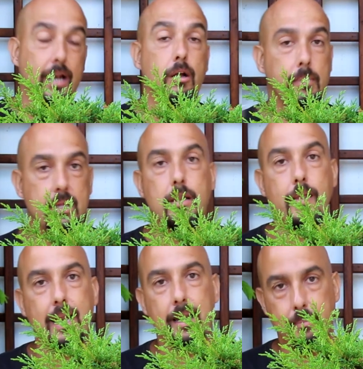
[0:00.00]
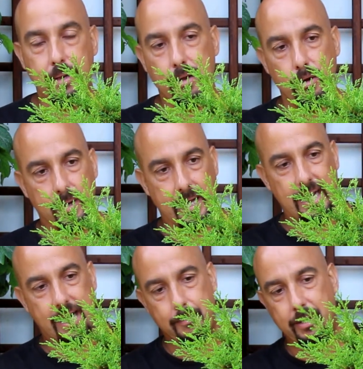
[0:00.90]
El cometido del alambre es colocar
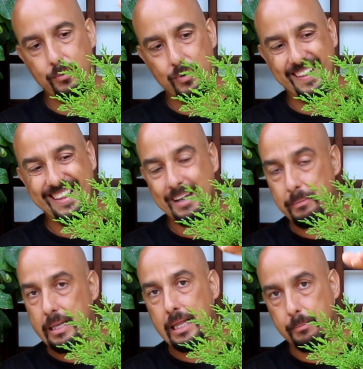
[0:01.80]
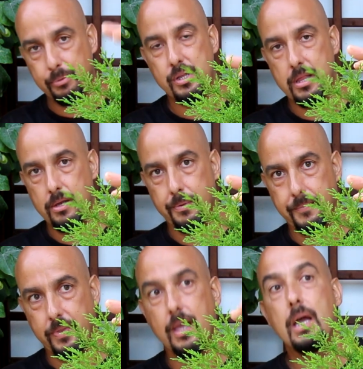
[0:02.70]
la rama en una determinada posición.
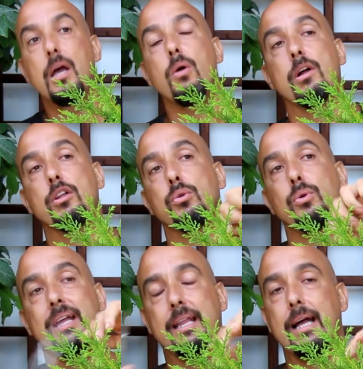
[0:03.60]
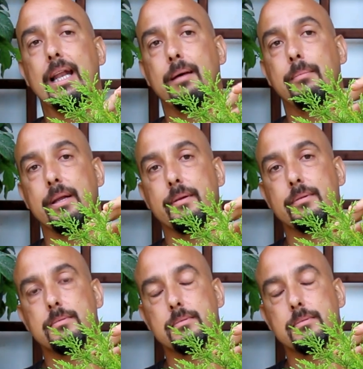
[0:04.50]
Cuando tú quitas el alambre,